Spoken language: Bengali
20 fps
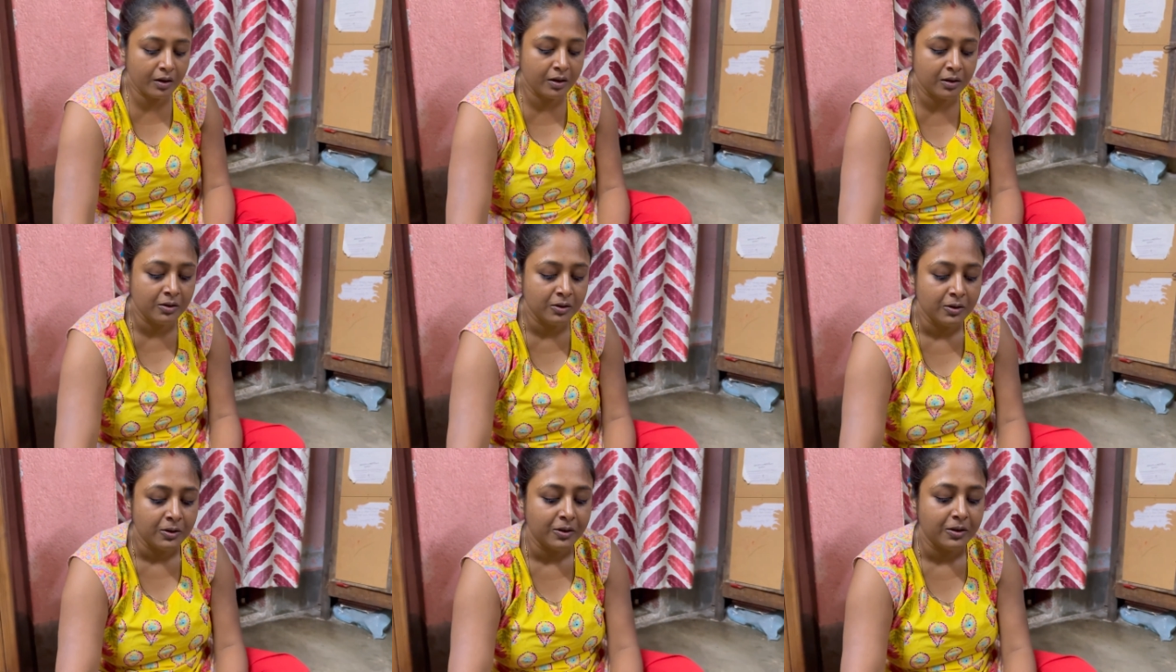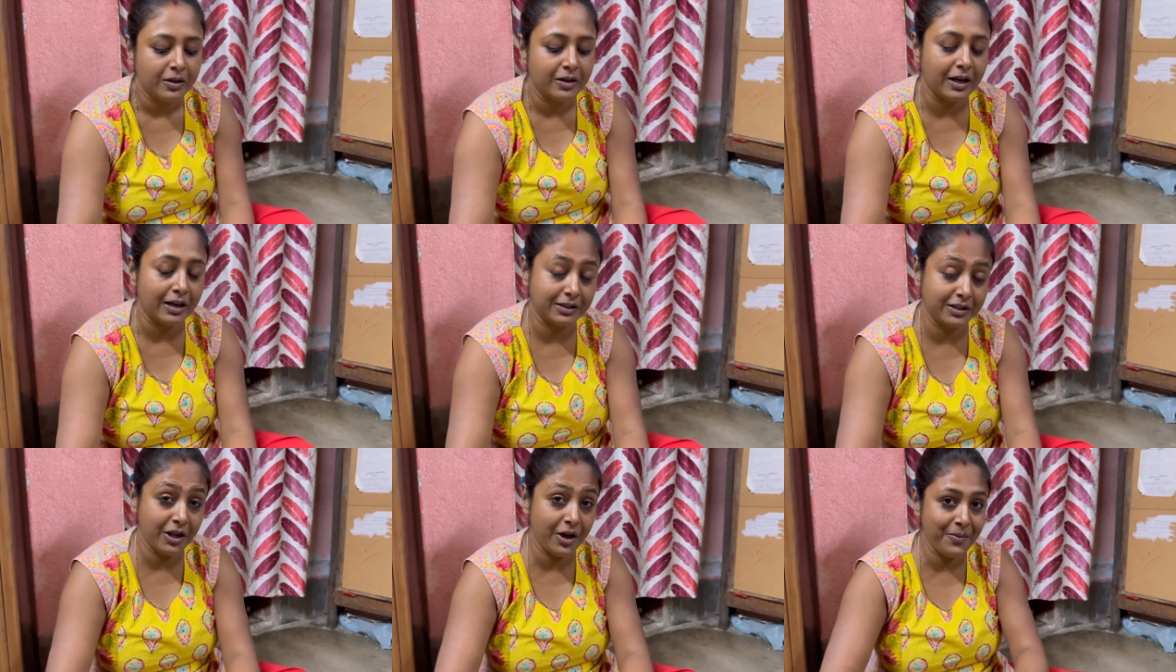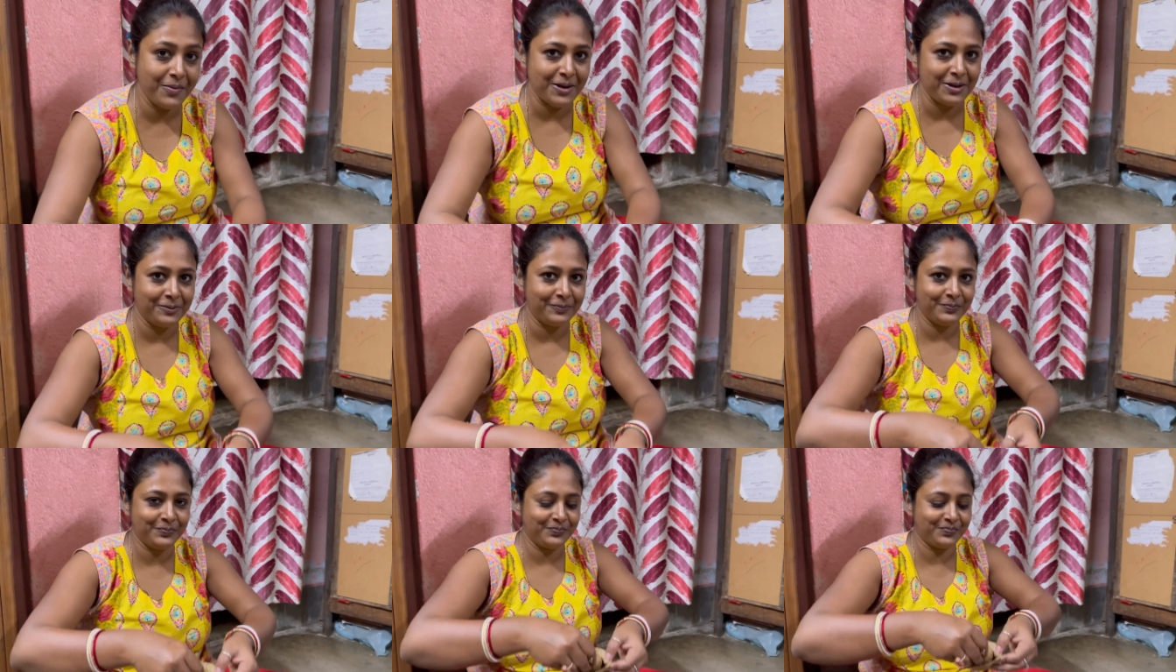রেখো রাখতে হবে
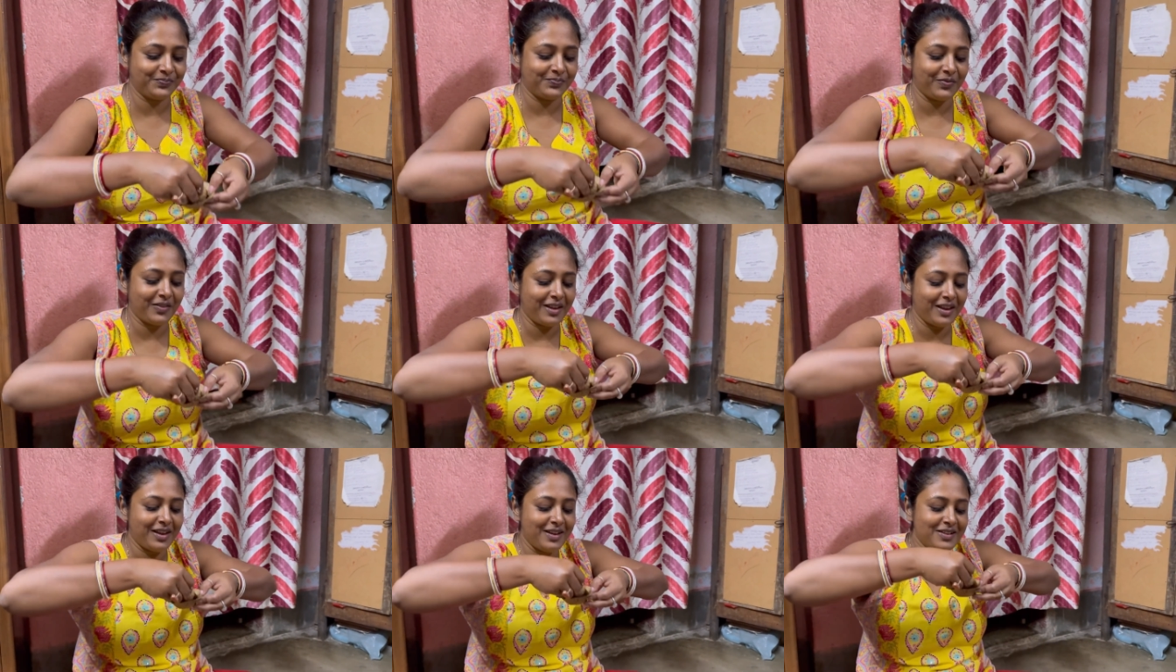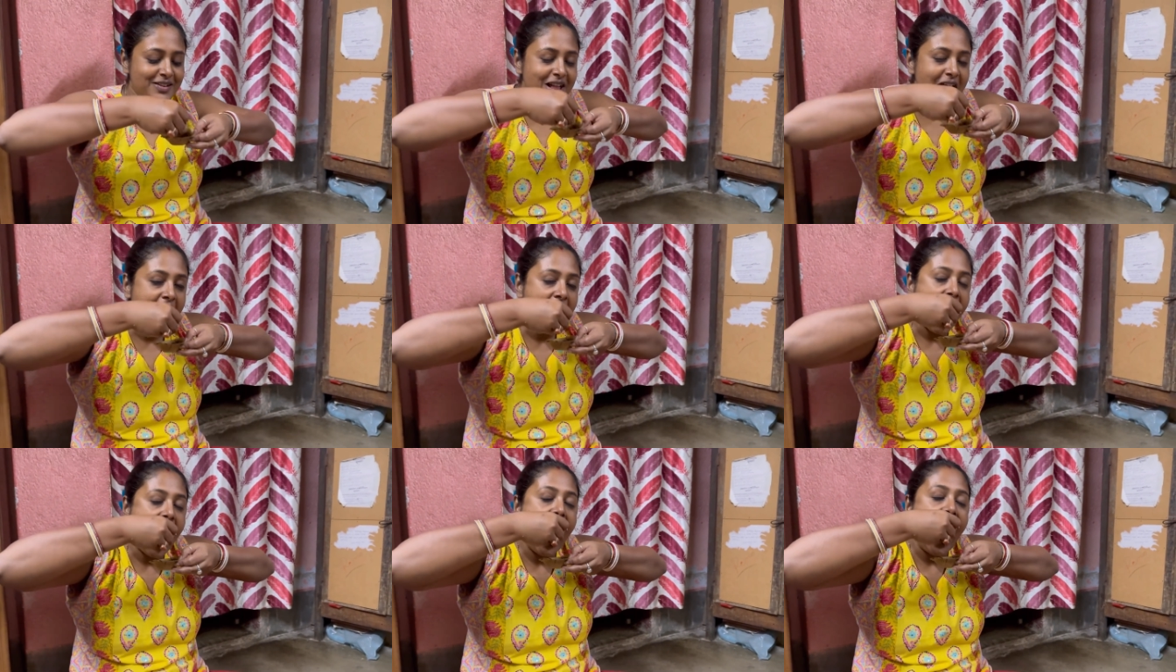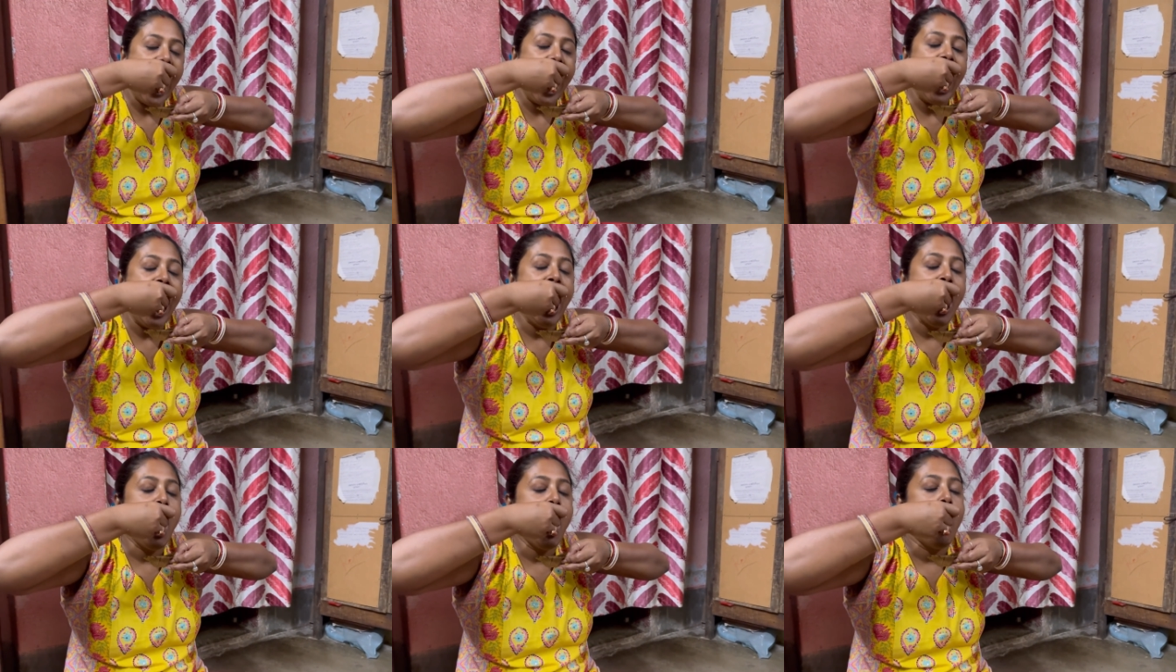অবশ্যই
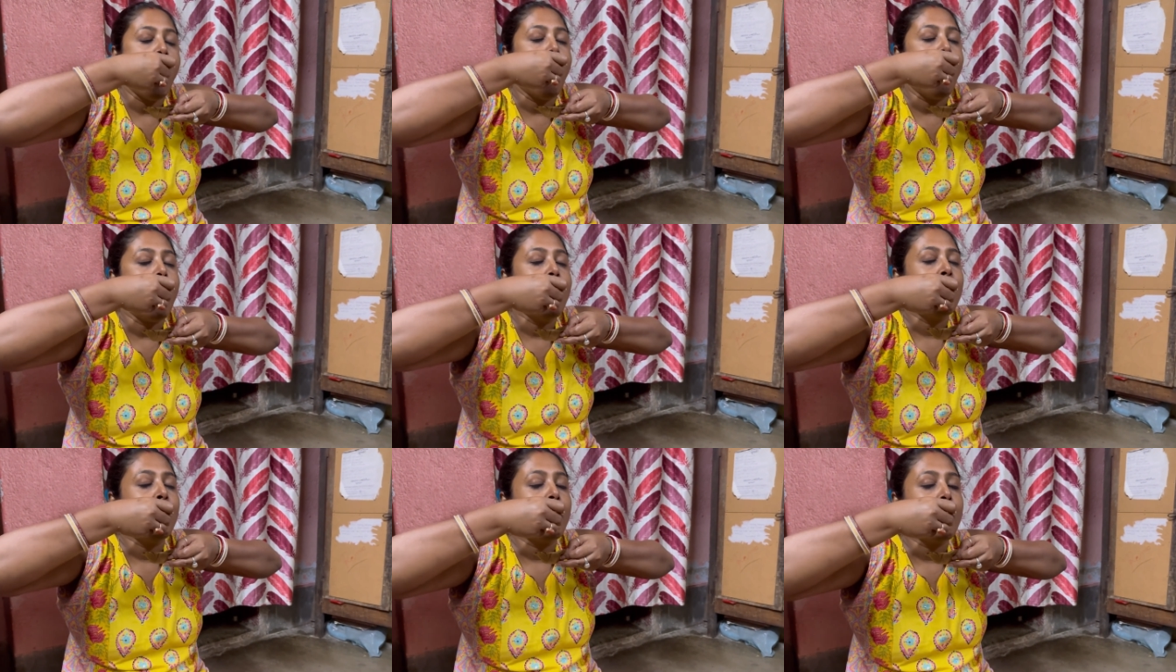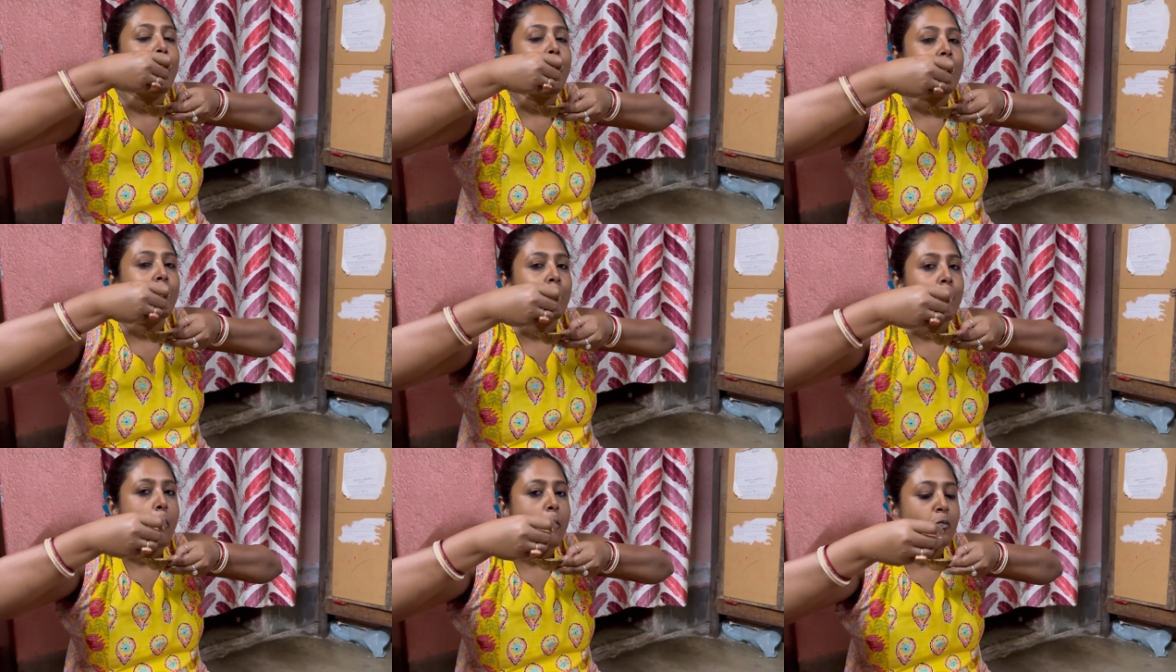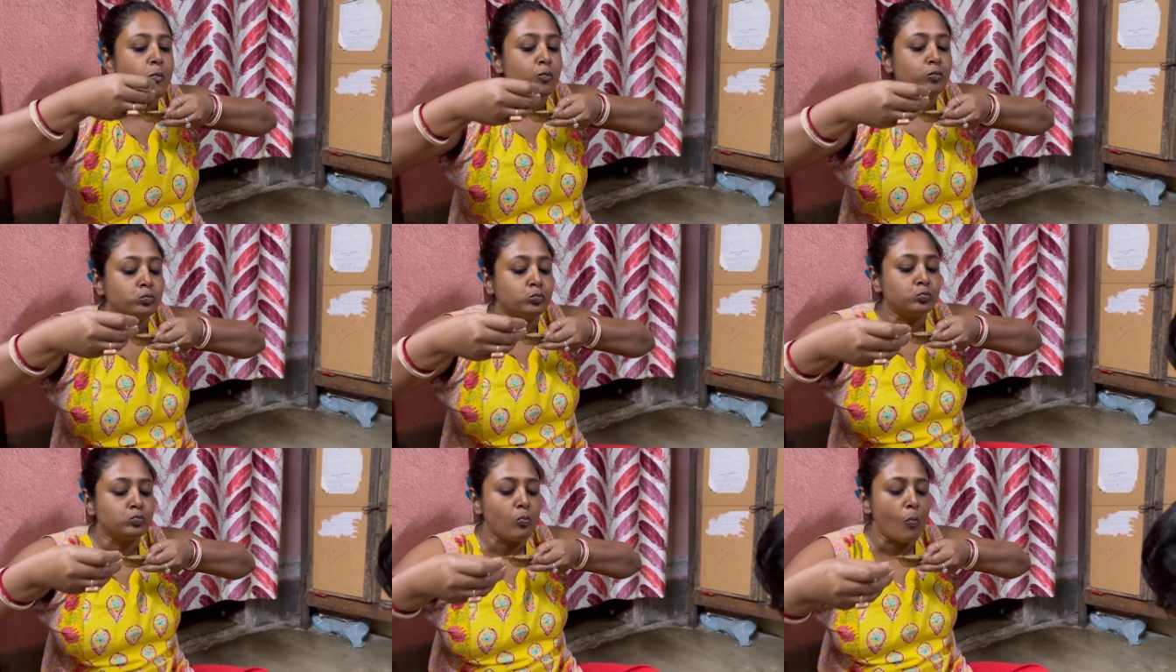বাহ আমি এনে দিলাম আর
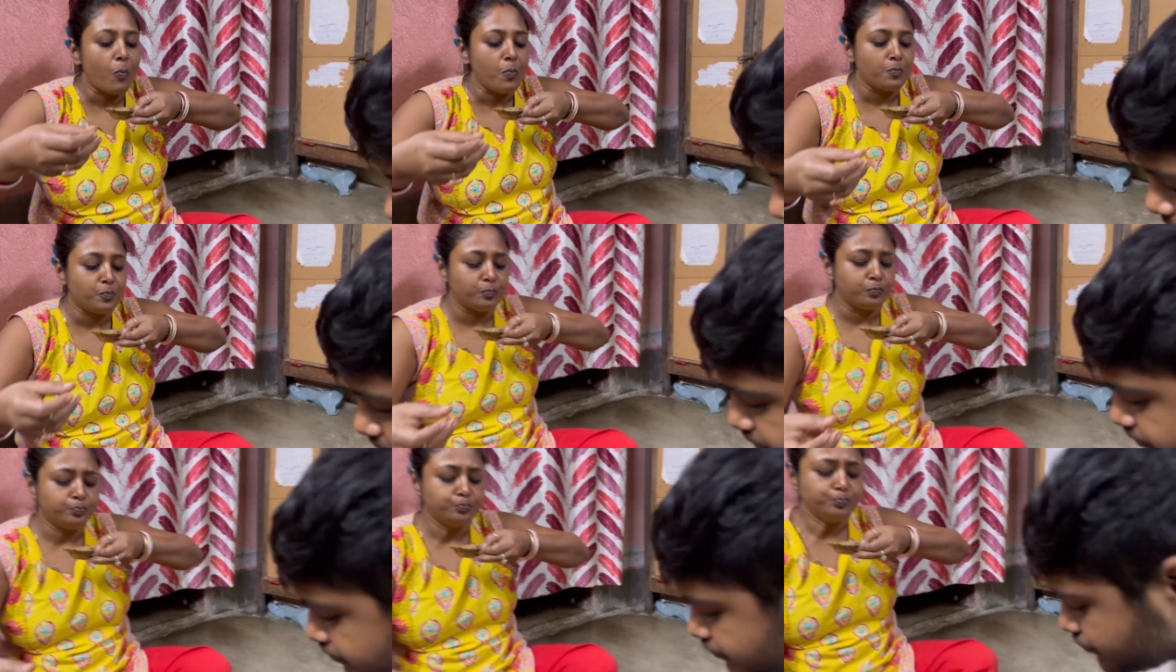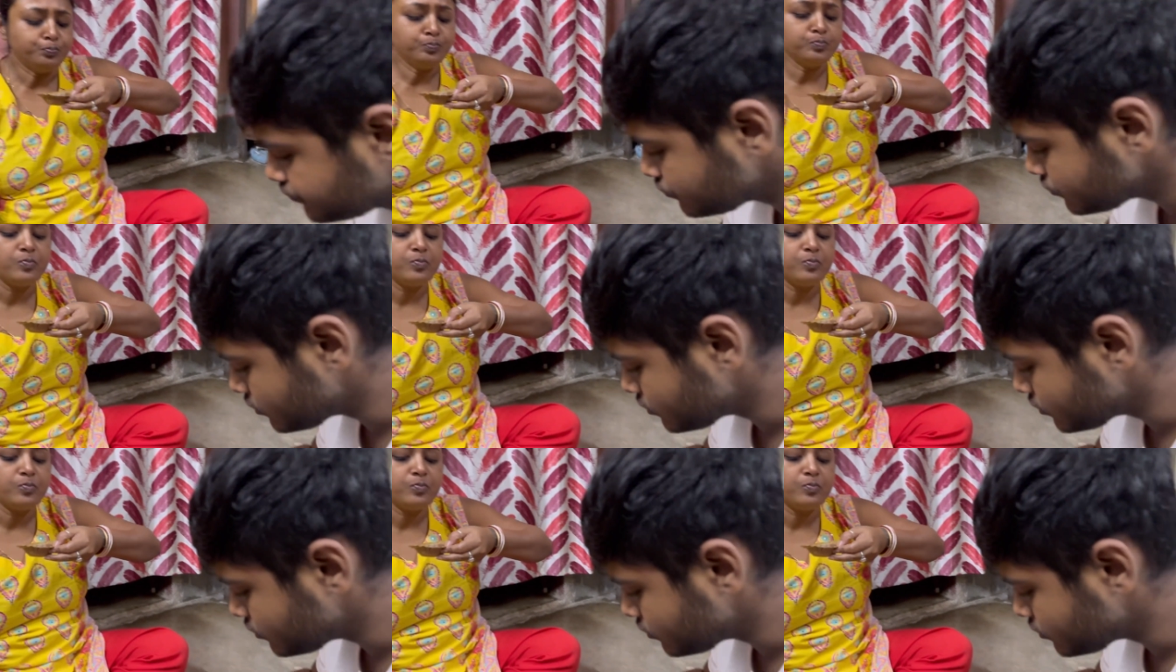আমার জন্য রাখতে হবে কি